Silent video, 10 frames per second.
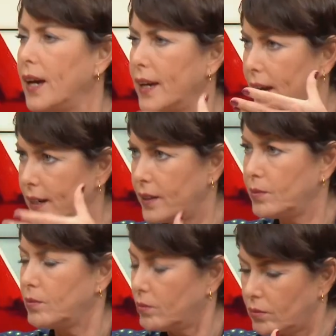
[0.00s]
yani
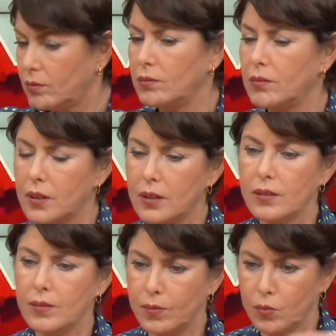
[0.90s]
e,
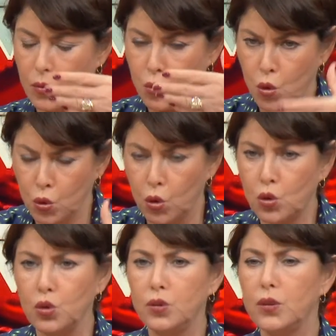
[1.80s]

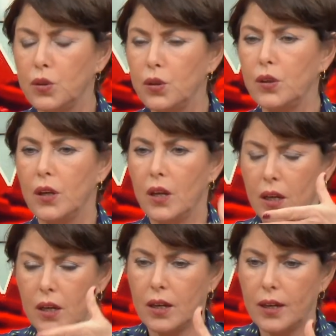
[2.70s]
hukukun
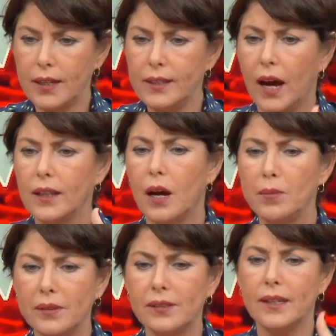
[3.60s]
e,
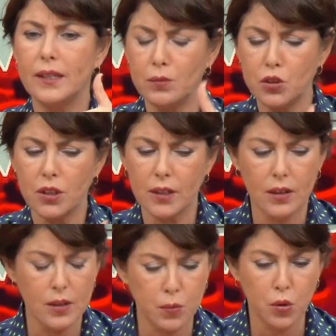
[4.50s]
iddianamesine girmiş ya
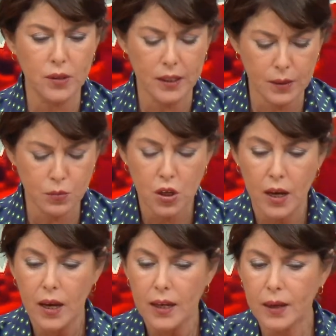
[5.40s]
da raporuna girmiş.
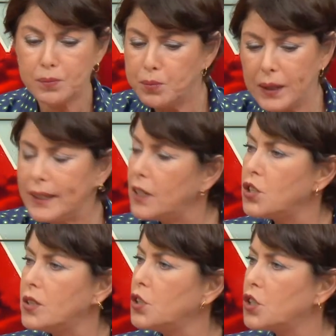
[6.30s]
Ya bir
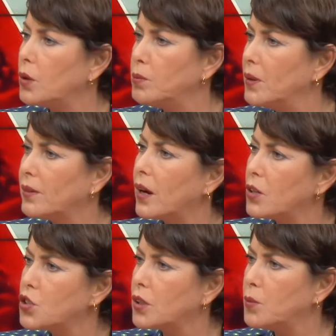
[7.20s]
kişi de çıkıp mesela
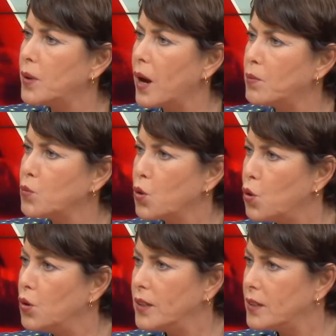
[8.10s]
açıklama yapmıyor
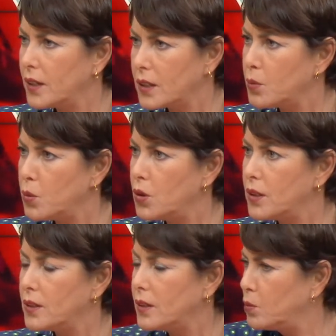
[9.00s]
öyledir ya da
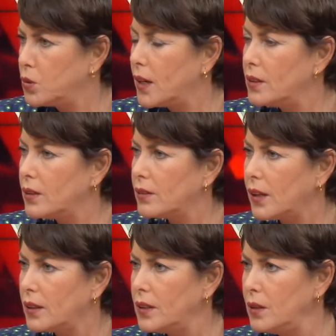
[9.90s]
böyledir. Bu da
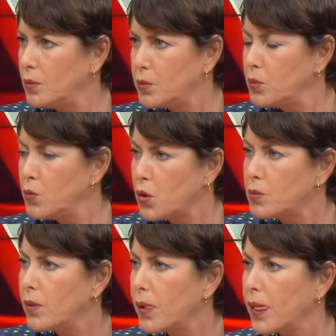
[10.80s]
enteresan değil mi bilmiyorum.
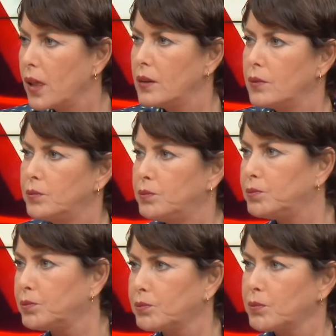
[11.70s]

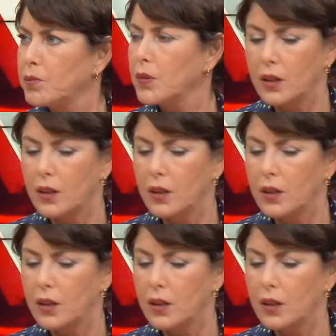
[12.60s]
Yani